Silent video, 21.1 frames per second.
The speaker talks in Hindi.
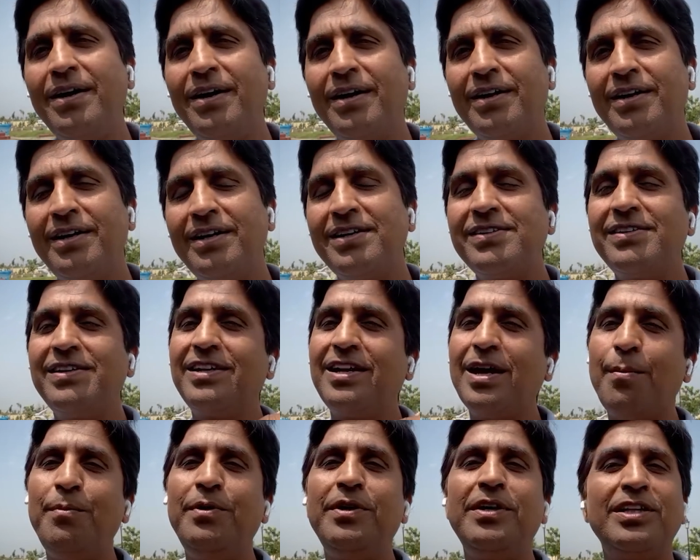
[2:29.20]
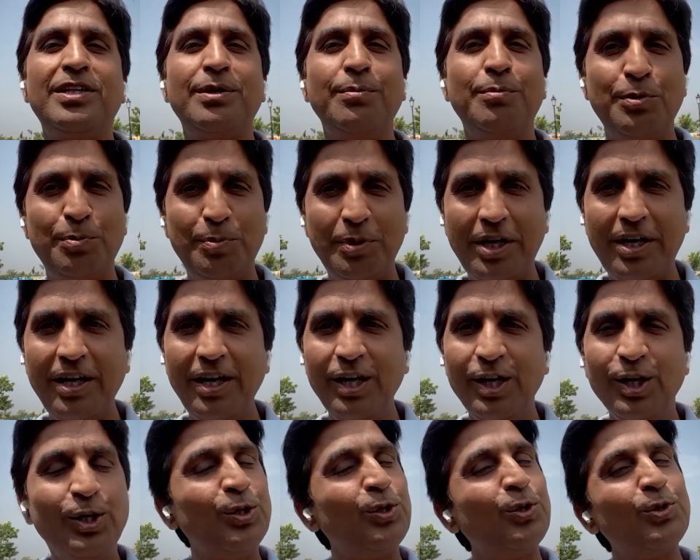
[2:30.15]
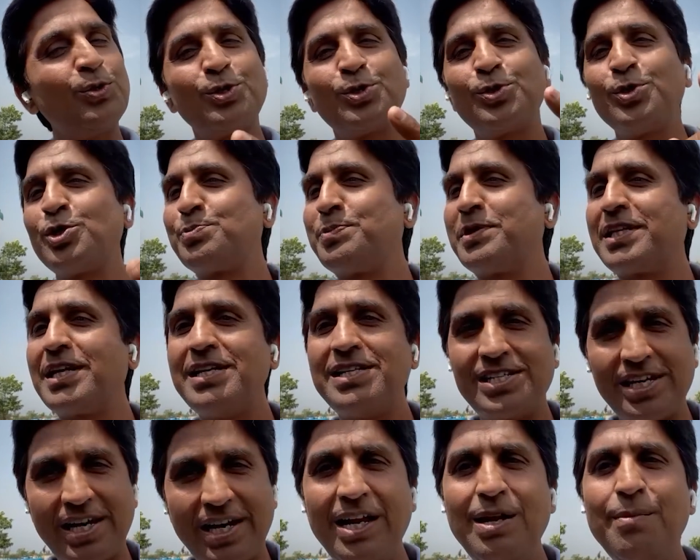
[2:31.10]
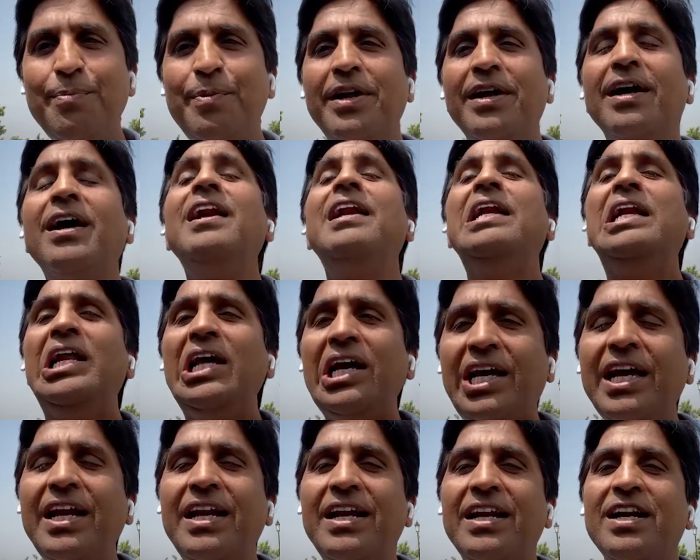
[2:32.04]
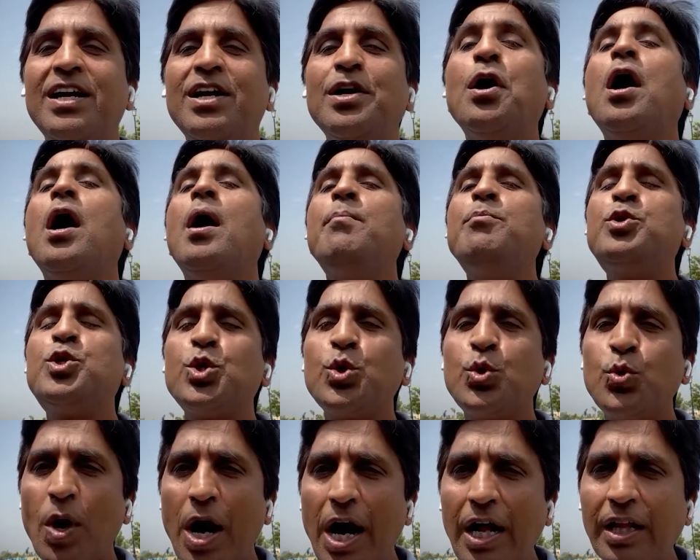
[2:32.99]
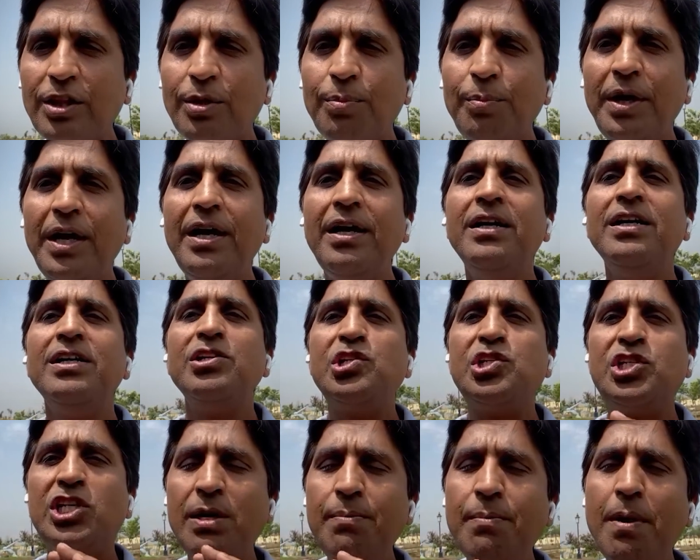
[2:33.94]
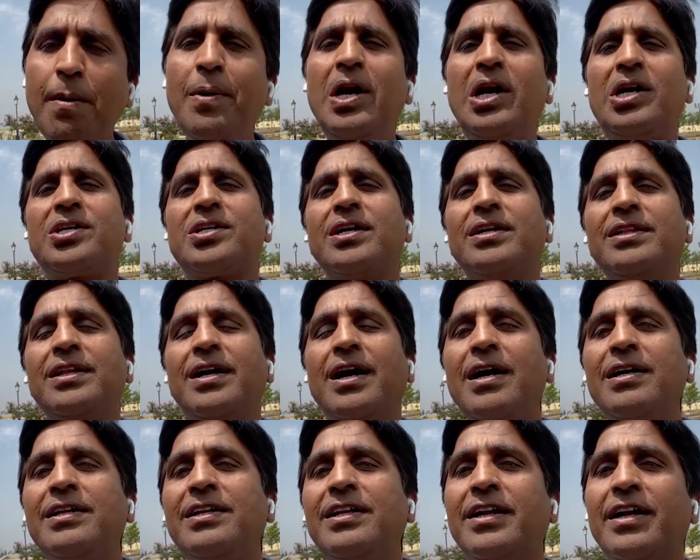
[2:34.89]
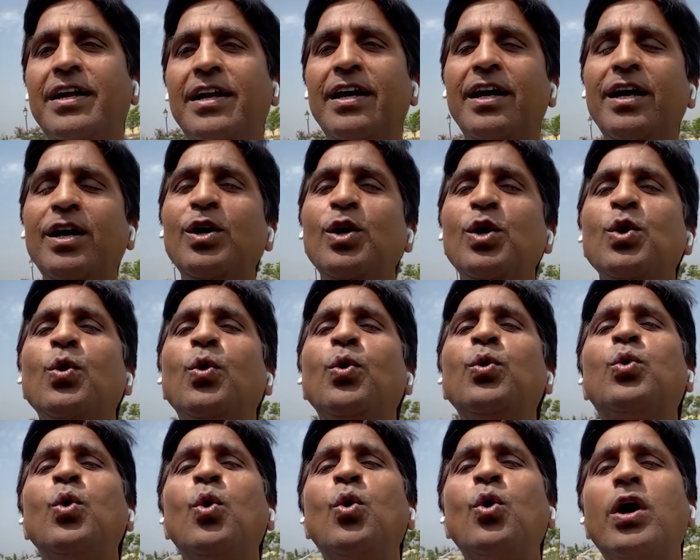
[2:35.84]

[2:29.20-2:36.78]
ना करे किसी ग्रामीण की तबियत बिगड़े तो उसे तो अस्पताल जाना ही पड़ेगा लेकिन हम शुरुआत में जिनमें भी लक्षण दिखाई दे रहे हैं उनको